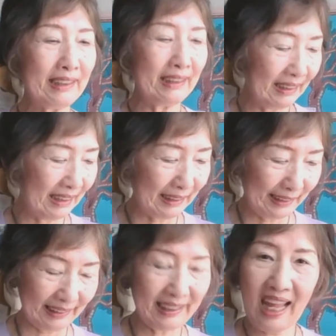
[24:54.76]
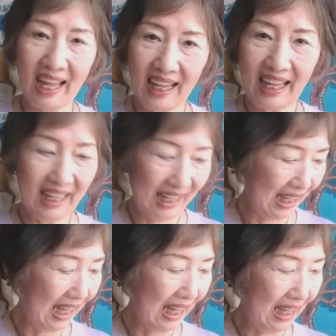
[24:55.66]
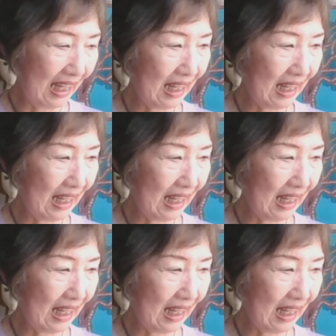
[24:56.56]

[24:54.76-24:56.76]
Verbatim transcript: しいですね。そうですね